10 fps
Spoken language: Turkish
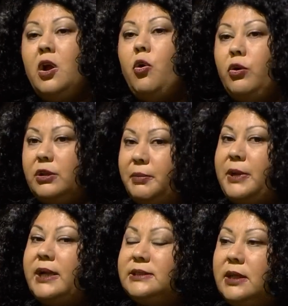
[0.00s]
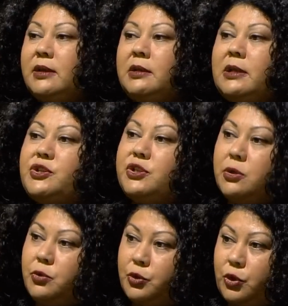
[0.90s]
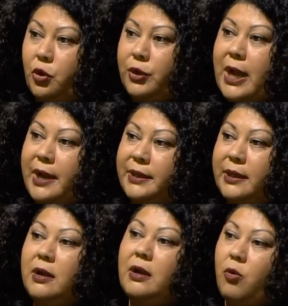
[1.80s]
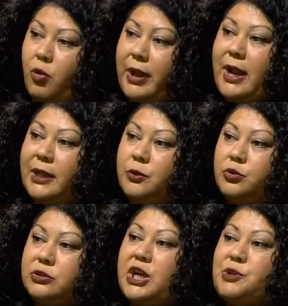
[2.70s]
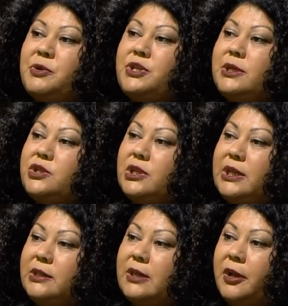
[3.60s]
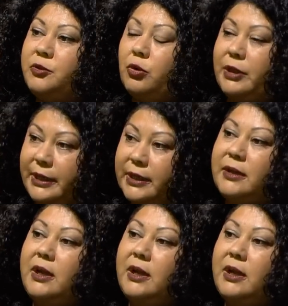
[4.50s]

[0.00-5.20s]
O da biraz yakın ilişki kuruyor yani. O herhalde uzlaşmacı kişiliğinden dolayı.